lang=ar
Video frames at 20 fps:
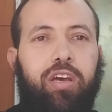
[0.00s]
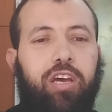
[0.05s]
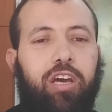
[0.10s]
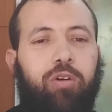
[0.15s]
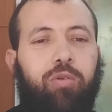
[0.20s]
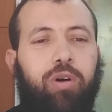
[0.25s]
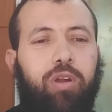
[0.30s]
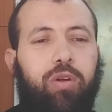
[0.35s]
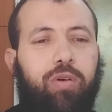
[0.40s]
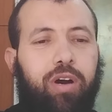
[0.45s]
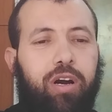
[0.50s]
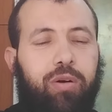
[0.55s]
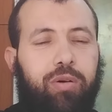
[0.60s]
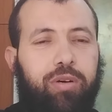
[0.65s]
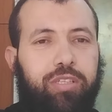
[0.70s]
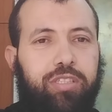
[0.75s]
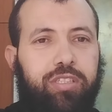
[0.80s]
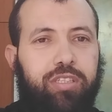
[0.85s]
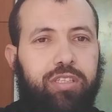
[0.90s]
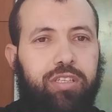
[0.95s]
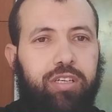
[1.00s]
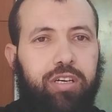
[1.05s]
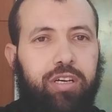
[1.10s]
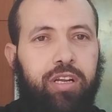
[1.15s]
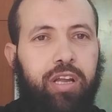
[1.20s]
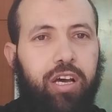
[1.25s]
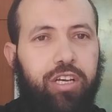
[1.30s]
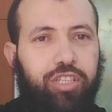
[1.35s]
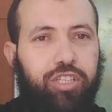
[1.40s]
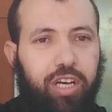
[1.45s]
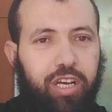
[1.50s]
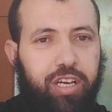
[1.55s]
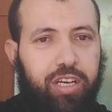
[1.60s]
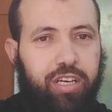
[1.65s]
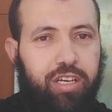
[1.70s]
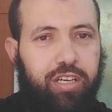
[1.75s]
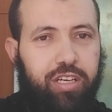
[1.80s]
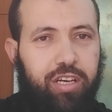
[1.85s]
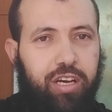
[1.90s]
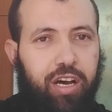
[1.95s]
إخواني وأخواتي لا
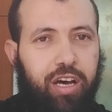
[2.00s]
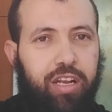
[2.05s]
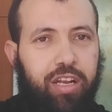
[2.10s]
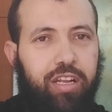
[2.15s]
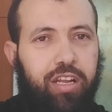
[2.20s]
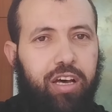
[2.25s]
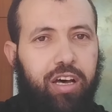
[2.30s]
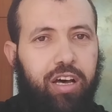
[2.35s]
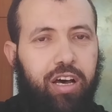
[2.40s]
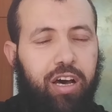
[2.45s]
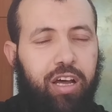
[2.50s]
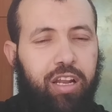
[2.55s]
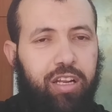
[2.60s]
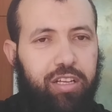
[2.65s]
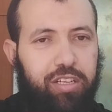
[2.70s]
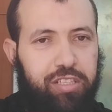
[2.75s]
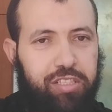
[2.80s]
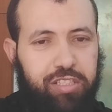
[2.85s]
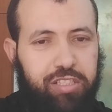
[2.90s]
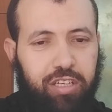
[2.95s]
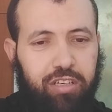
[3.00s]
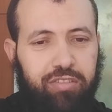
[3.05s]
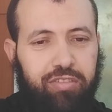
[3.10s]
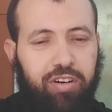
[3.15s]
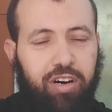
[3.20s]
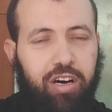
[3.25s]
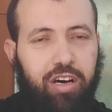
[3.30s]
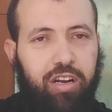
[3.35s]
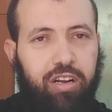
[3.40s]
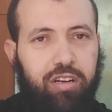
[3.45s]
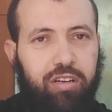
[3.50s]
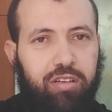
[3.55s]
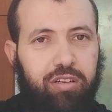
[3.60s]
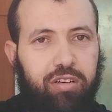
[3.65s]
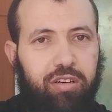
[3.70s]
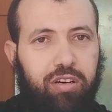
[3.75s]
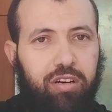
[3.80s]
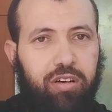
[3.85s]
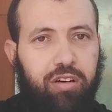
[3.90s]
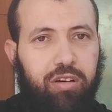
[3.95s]
شك أن الاستغفار
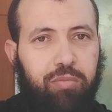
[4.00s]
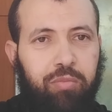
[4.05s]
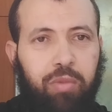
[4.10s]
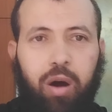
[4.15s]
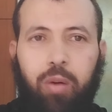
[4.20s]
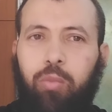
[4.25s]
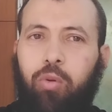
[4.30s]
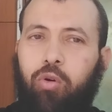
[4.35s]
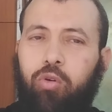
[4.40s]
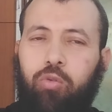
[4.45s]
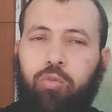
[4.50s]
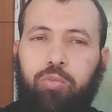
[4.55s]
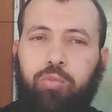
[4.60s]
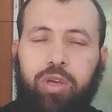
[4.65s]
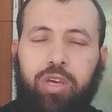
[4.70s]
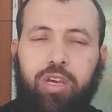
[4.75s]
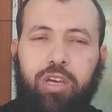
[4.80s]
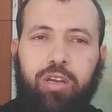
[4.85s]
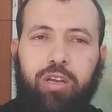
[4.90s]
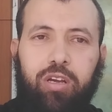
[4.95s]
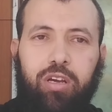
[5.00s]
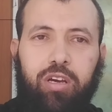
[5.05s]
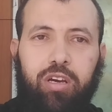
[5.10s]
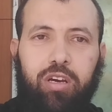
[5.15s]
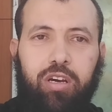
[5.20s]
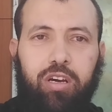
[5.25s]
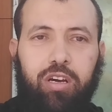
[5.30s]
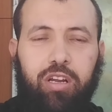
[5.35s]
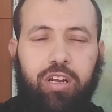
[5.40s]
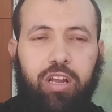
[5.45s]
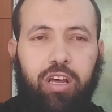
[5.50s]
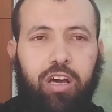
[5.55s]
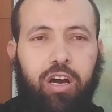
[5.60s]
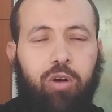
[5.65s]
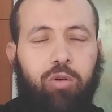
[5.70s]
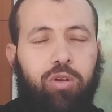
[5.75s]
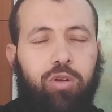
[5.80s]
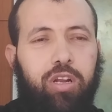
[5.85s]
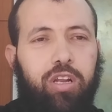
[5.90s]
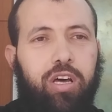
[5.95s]
مأمور به
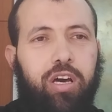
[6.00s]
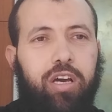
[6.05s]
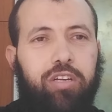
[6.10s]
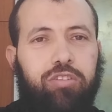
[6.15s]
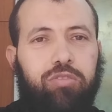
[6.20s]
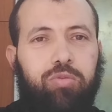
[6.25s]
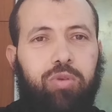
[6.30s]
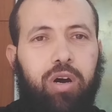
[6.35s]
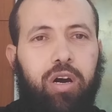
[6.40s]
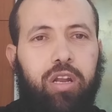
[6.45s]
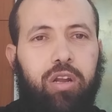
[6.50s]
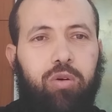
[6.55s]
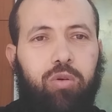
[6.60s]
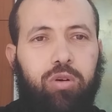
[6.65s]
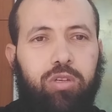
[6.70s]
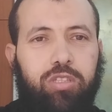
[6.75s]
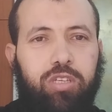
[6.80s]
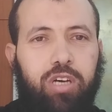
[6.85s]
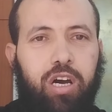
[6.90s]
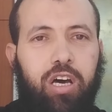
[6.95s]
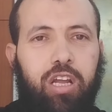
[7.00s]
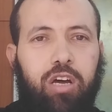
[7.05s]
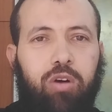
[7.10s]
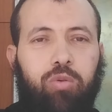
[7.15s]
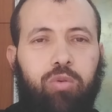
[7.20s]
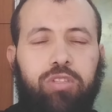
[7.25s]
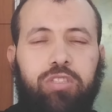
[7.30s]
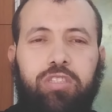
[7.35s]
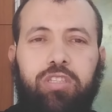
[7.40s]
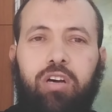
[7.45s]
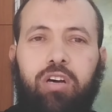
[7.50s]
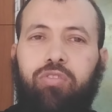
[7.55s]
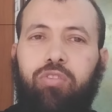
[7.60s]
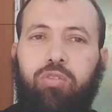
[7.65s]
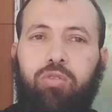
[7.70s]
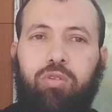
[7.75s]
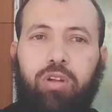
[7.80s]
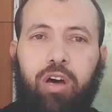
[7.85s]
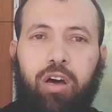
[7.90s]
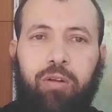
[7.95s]
لقول الله سبحانه وتعالى
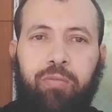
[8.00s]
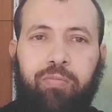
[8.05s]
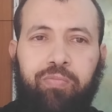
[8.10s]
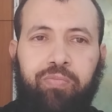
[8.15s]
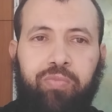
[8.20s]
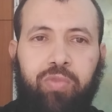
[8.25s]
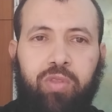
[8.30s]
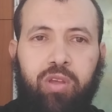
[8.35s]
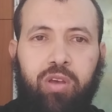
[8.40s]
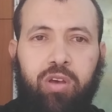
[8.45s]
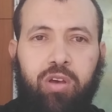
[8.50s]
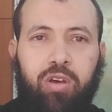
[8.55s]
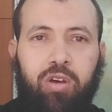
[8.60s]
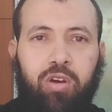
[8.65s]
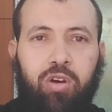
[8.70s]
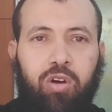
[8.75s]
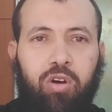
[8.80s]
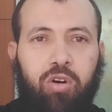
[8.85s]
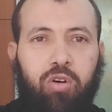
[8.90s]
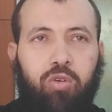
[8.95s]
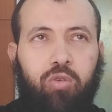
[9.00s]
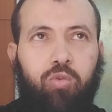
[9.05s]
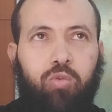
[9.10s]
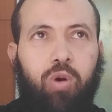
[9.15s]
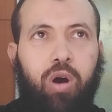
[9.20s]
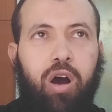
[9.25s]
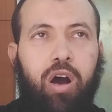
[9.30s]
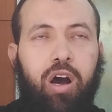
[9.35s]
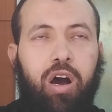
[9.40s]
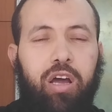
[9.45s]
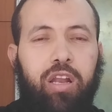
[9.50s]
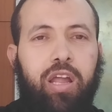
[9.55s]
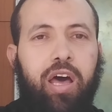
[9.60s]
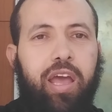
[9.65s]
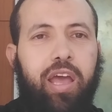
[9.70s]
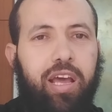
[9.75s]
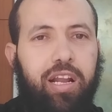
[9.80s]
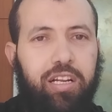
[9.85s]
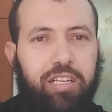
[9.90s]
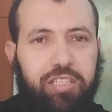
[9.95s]
واستغفر الله ولا
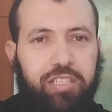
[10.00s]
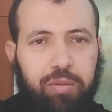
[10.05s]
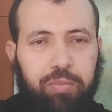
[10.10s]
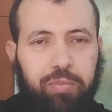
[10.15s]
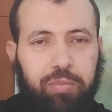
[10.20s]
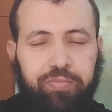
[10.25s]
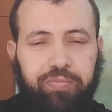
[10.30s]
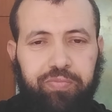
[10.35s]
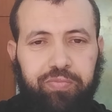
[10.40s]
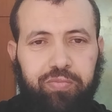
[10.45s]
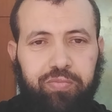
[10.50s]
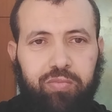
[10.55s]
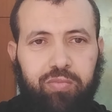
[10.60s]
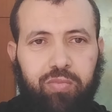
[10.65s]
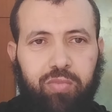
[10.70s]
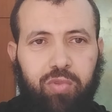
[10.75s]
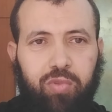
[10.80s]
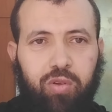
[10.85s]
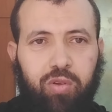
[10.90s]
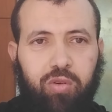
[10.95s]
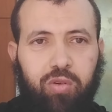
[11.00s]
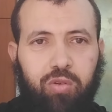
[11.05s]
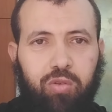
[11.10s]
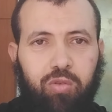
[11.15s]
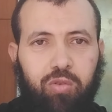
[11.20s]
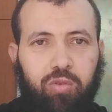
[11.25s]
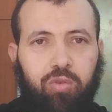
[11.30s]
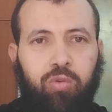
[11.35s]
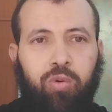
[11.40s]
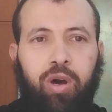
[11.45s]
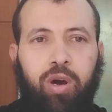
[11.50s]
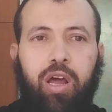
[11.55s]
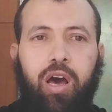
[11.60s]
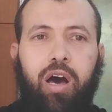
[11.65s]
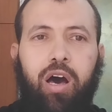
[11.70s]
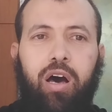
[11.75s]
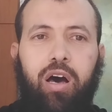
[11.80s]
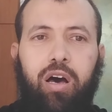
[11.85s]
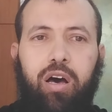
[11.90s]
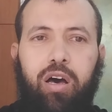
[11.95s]
يلزم
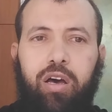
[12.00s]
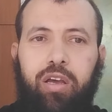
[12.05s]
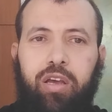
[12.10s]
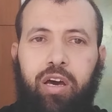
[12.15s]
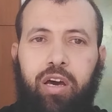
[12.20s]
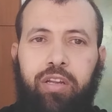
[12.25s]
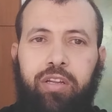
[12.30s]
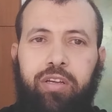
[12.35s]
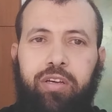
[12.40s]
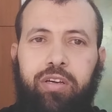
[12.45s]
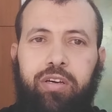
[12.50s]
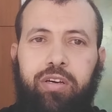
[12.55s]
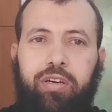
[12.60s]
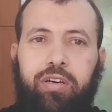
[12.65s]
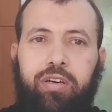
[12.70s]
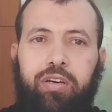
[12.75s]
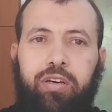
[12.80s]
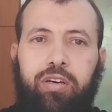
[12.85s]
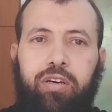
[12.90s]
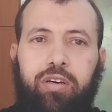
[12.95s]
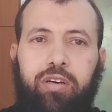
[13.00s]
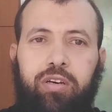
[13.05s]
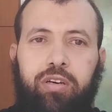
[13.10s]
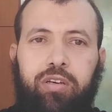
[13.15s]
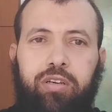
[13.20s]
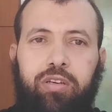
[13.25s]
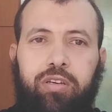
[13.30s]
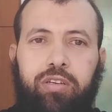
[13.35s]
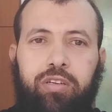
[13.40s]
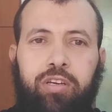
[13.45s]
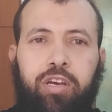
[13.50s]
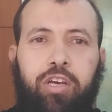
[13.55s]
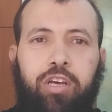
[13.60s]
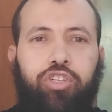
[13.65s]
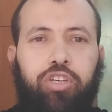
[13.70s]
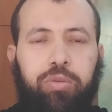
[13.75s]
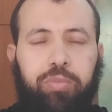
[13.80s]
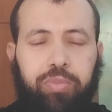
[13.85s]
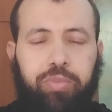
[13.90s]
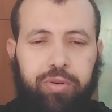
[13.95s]
ولا يعني
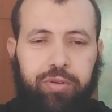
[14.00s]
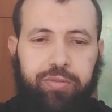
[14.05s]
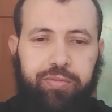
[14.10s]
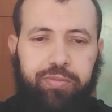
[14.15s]
يجب